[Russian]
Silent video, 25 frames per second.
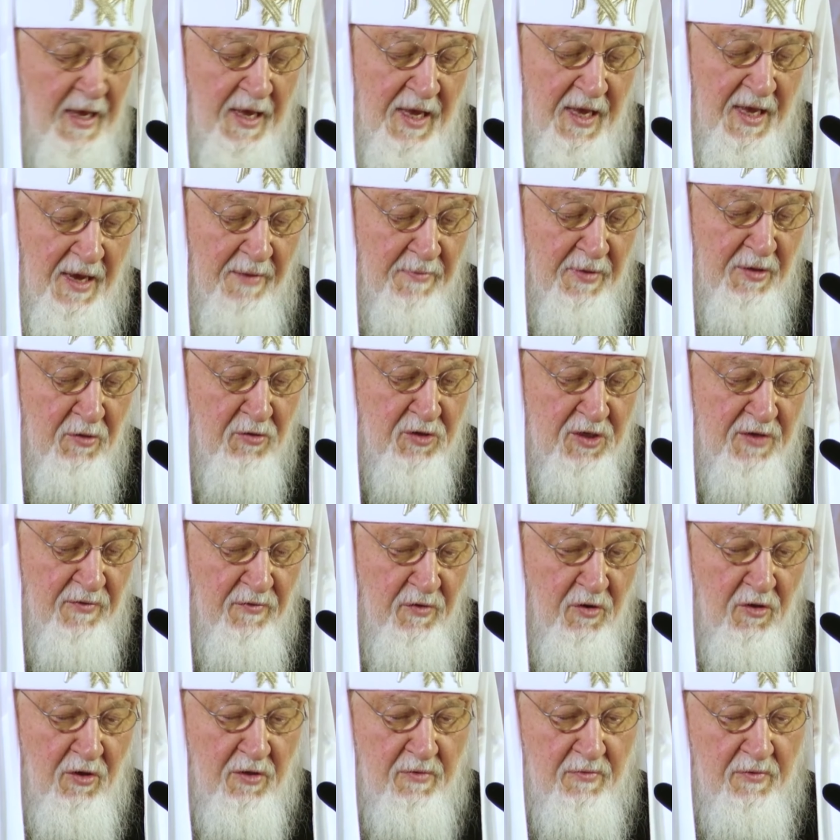И я был
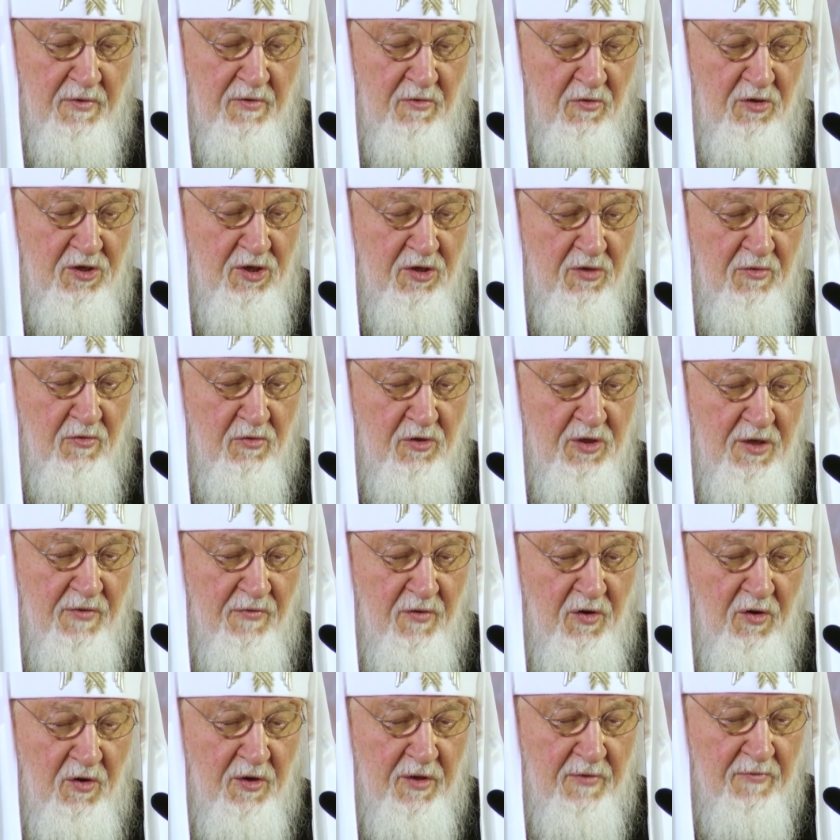удивлен, очень
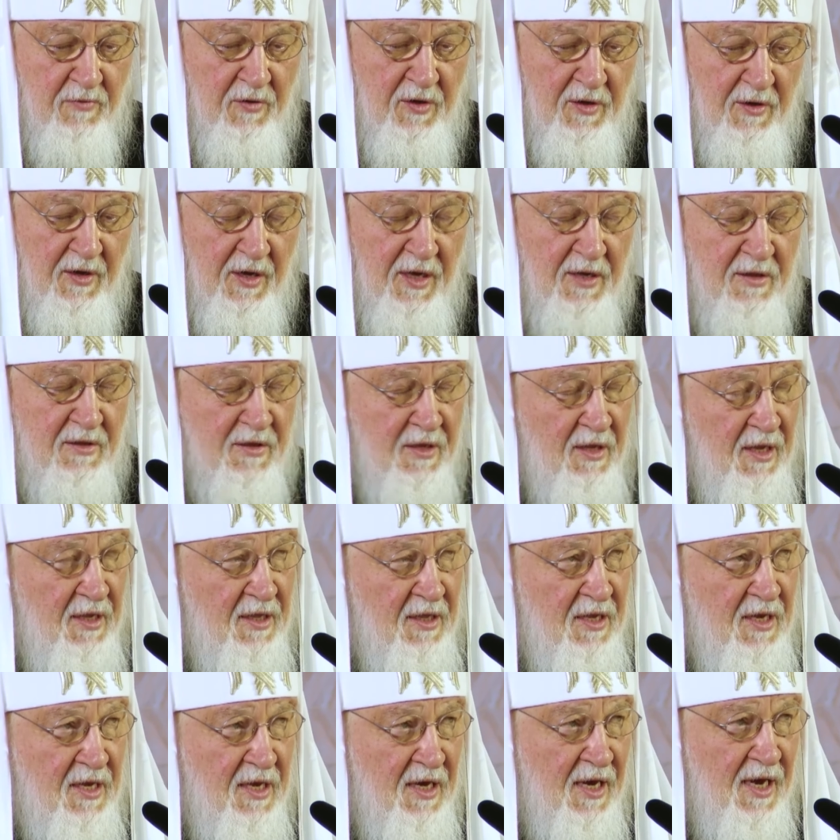удивлен
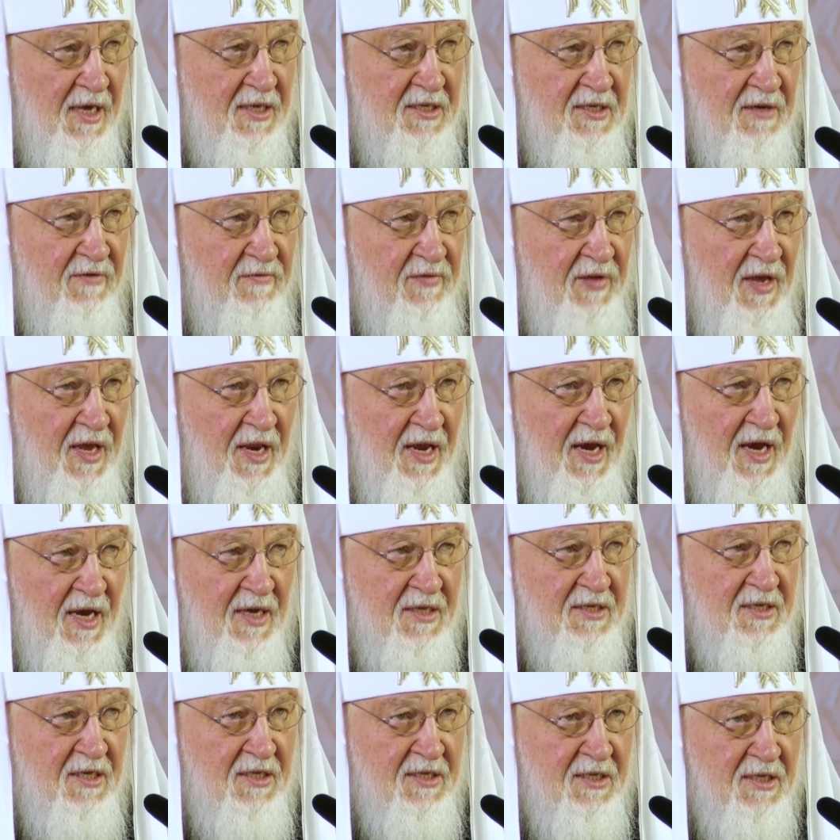этой негативной
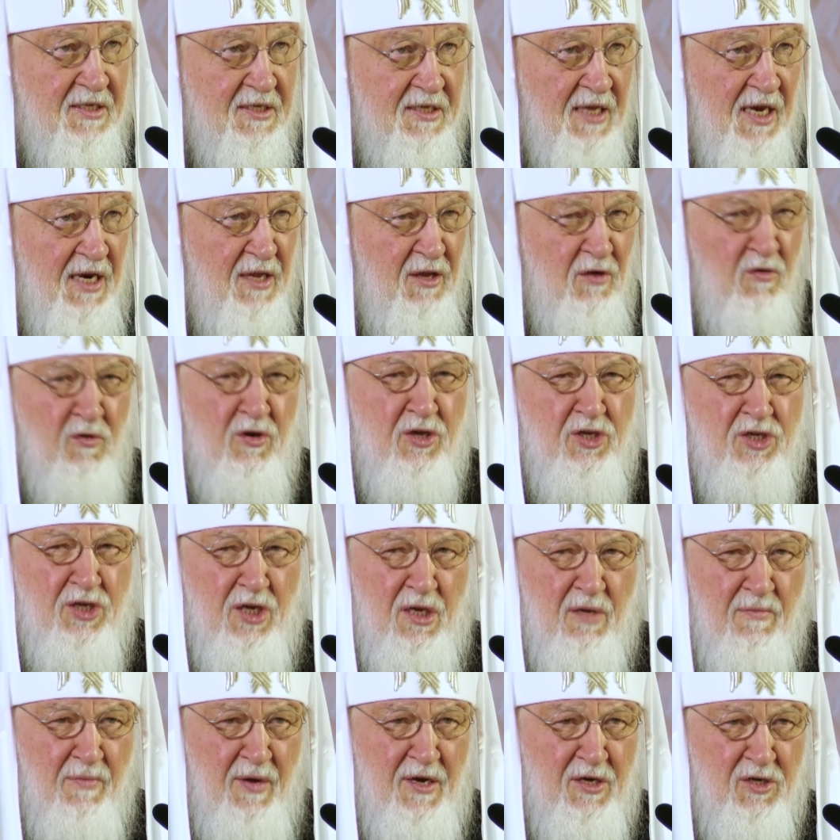реакцией со стороны
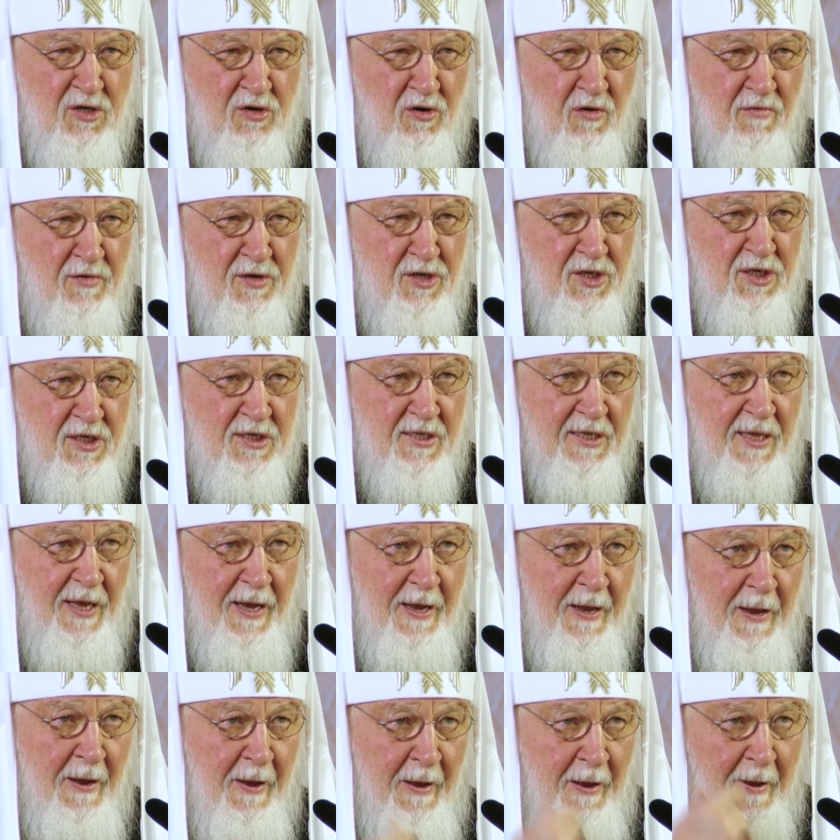очень небольшого
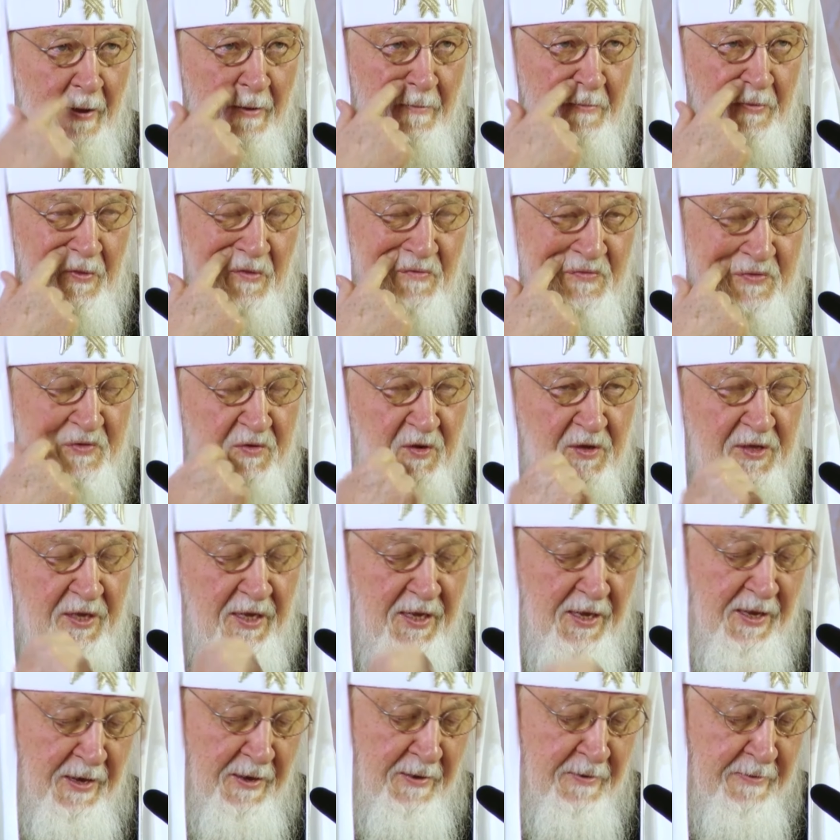числа, но
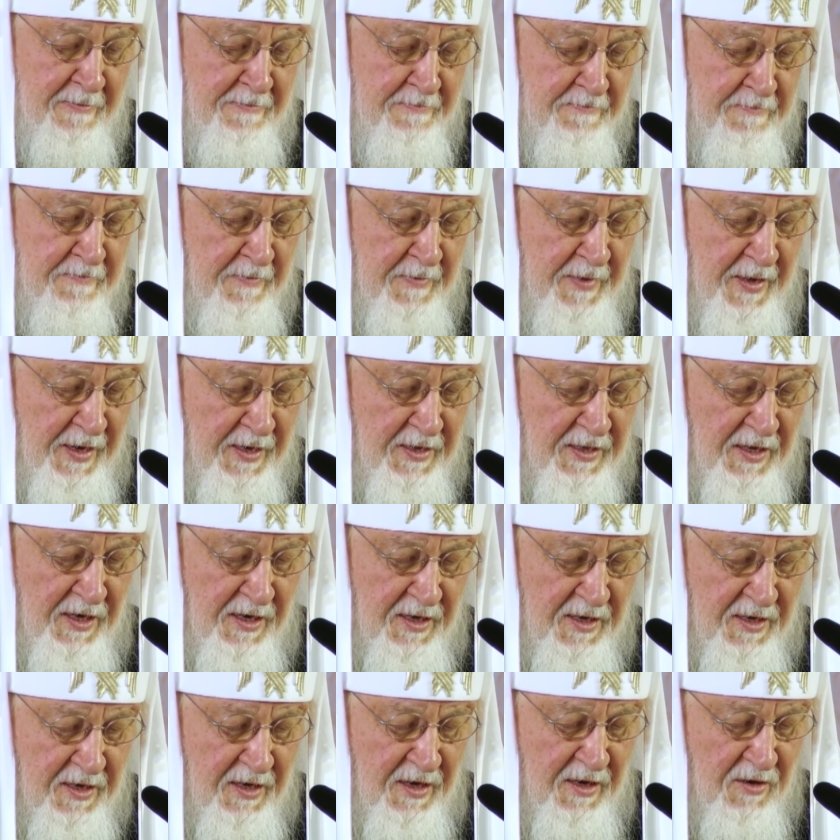все-таки
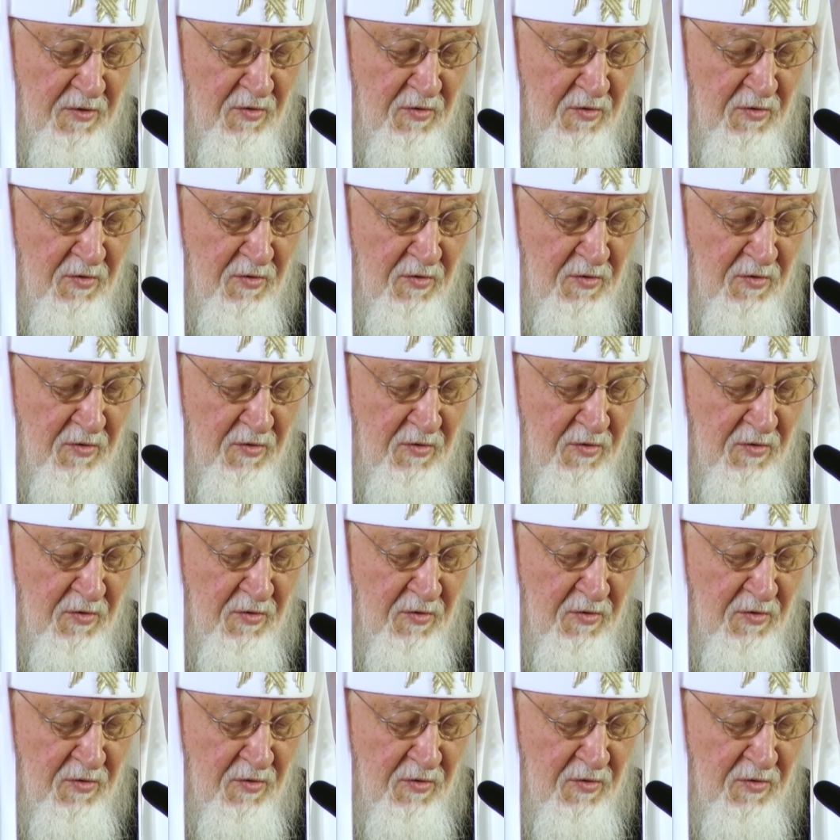некоторых э,